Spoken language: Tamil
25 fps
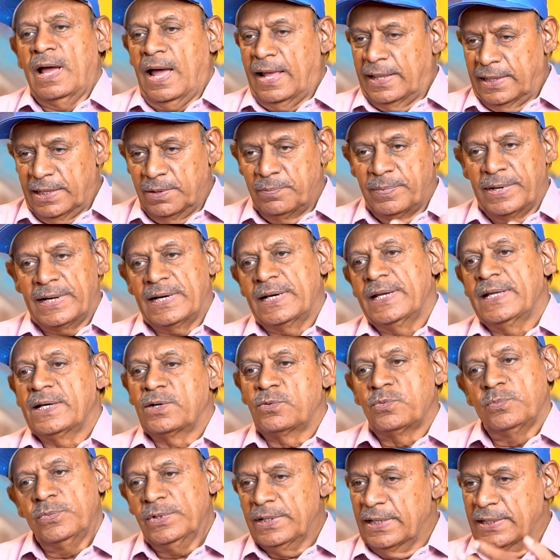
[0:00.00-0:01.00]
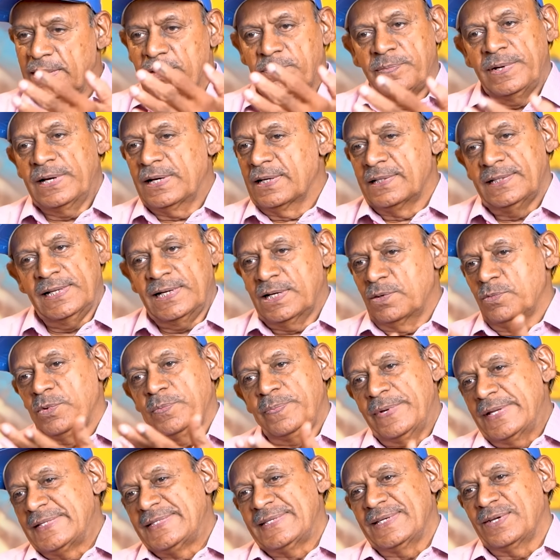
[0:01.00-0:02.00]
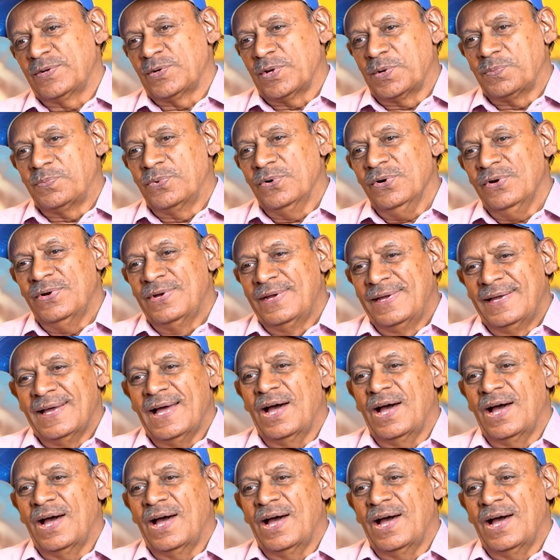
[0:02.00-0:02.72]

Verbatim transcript: அந்த பேரில் இருக்கும்போது அந்த பேரில் தான் நம்ம பேசிக்கணும் அப்போது